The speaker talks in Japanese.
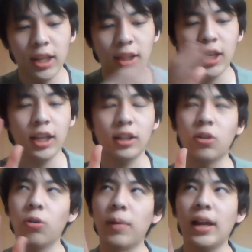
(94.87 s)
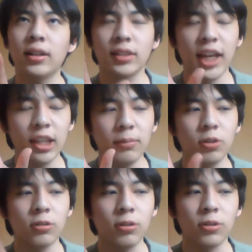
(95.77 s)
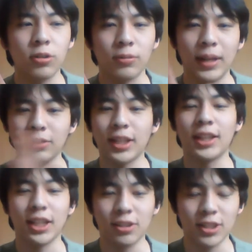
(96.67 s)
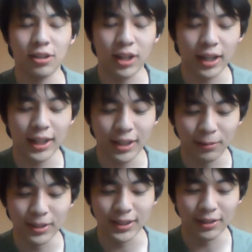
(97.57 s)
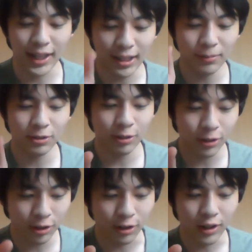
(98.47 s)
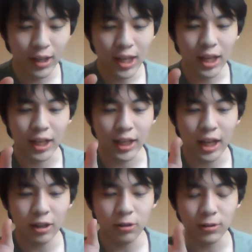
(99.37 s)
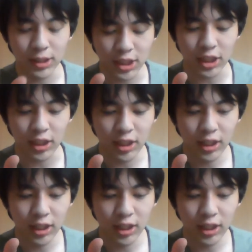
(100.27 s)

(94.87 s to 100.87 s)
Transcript: で、5番、大問5の、まあ、受けた人しかわかんないと思うんですけど、大問5の、括弧1、